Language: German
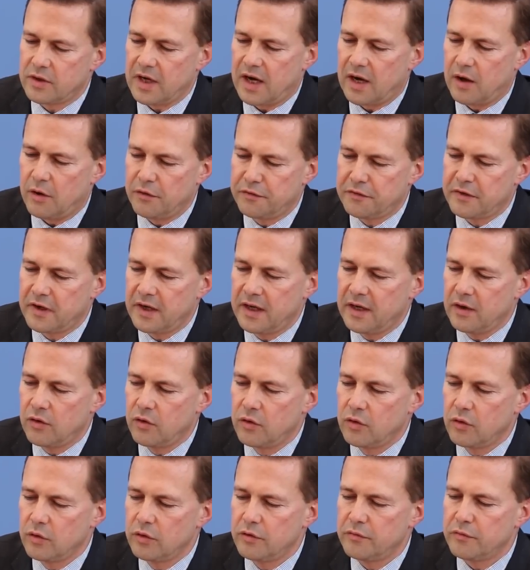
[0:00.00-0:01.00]
zu der
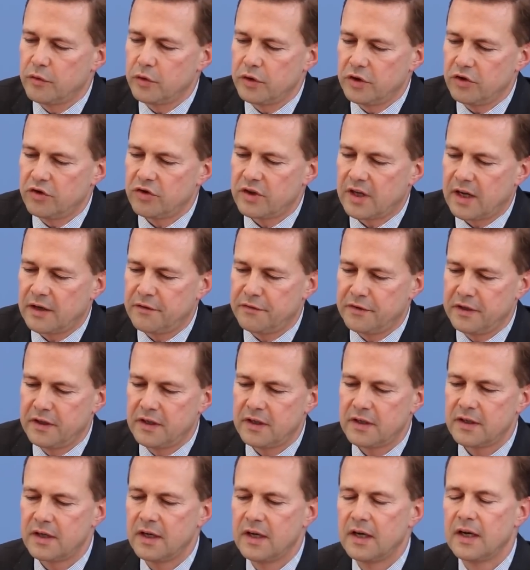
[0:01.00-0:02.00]
Aufklärung und wo die
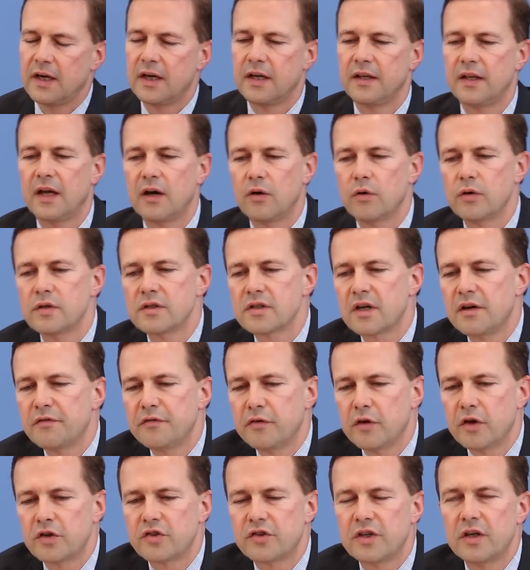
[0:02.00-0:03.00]
stattfindet, nach unserer
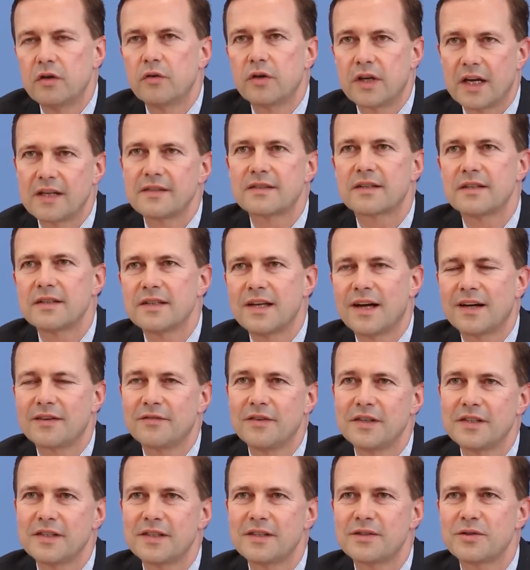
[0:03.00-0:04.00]
Vorstellung das
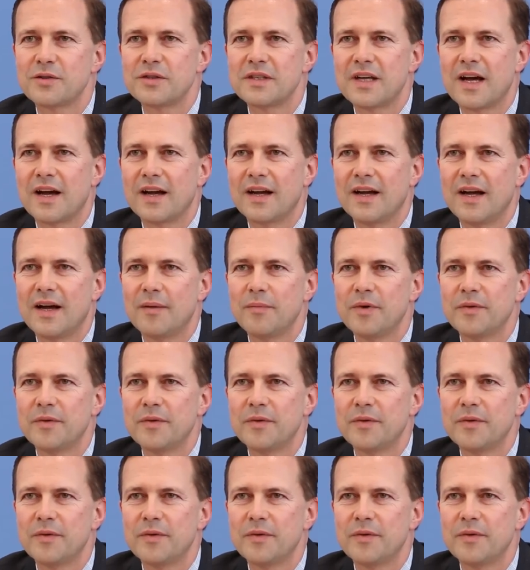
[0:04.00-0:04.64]
gesagt, was ich zu sagen